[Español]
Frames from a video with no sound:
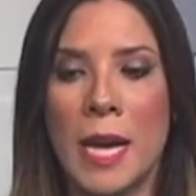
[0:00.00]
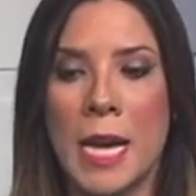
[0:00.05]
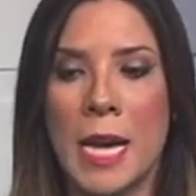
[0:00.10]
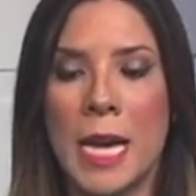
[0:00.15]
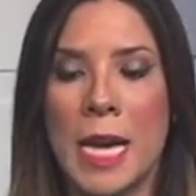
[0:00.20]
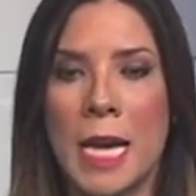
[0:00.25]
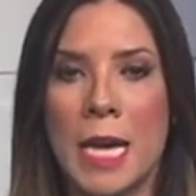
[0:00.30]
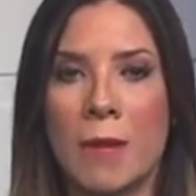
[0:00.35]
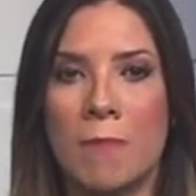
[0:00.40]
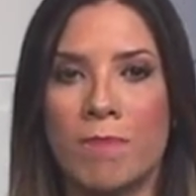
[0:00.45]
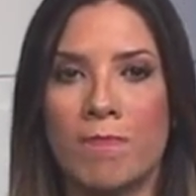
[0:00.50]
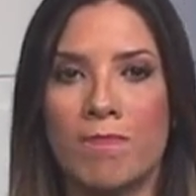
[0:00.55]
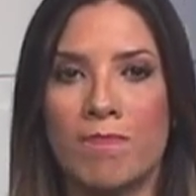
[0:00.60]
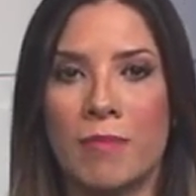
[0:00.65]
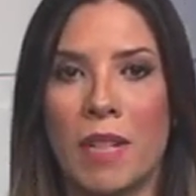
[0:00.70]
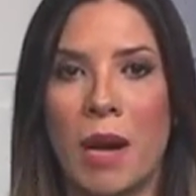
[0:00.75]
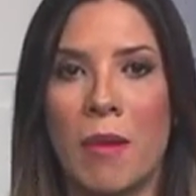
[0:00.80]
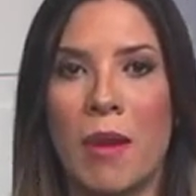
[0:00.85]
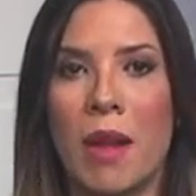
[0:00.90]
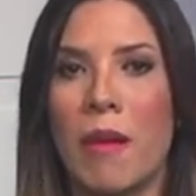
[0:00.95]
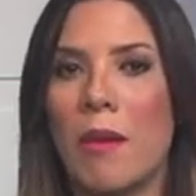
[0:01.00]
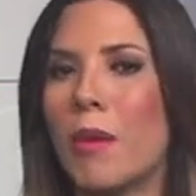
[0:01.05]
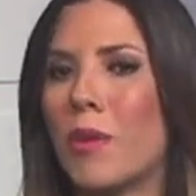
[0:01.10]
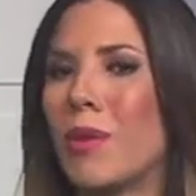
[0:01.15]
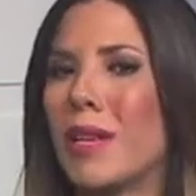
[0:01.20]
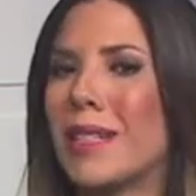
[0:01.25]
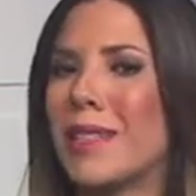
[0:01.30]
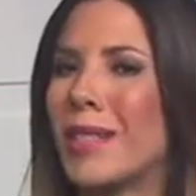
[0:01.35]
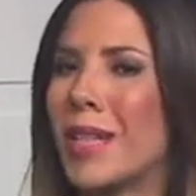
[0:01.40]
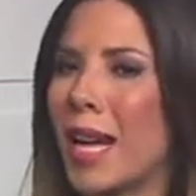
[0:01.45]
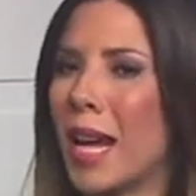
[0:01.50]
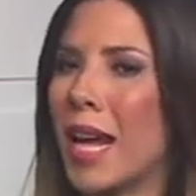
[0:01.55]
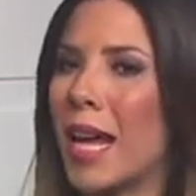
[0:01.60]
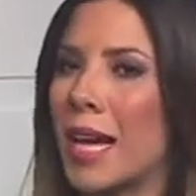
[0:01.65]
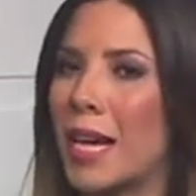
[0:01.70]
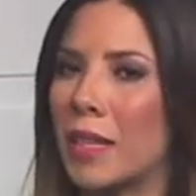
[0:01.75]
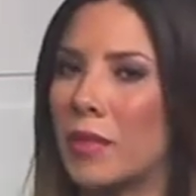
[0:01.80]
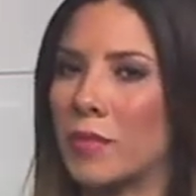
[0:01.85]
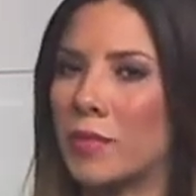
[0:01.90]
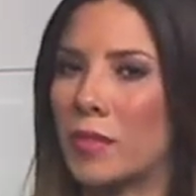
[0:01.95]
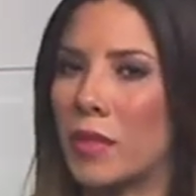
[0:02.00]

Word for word: Em, hablaba de una entrega